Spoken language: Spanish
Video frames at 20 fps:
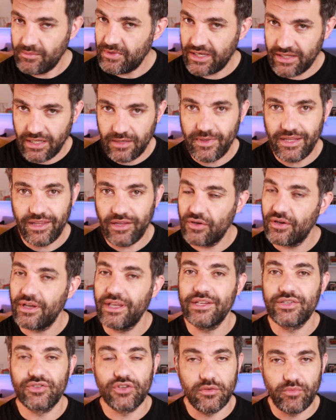mirar el vídeo
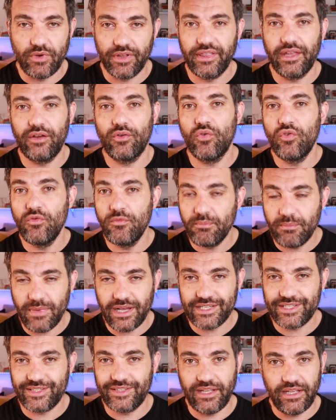es como hacer un
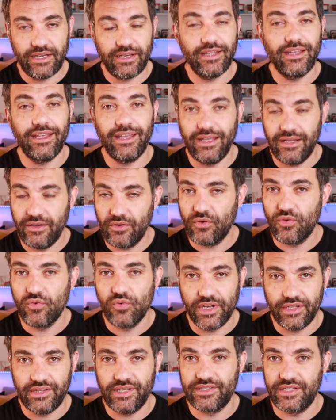máster en
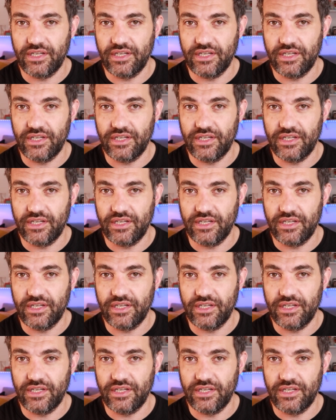juguetes